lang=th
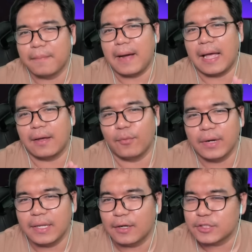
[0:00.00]
มาวัน
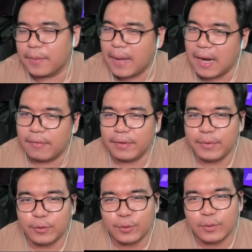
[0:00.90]
นี้เราจะมารี
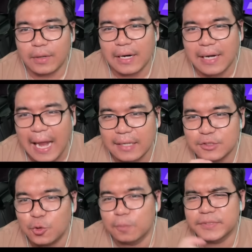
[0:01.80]
วิวการ
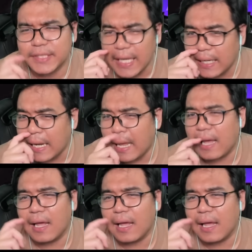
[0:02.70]
สุ่มสกินฮะ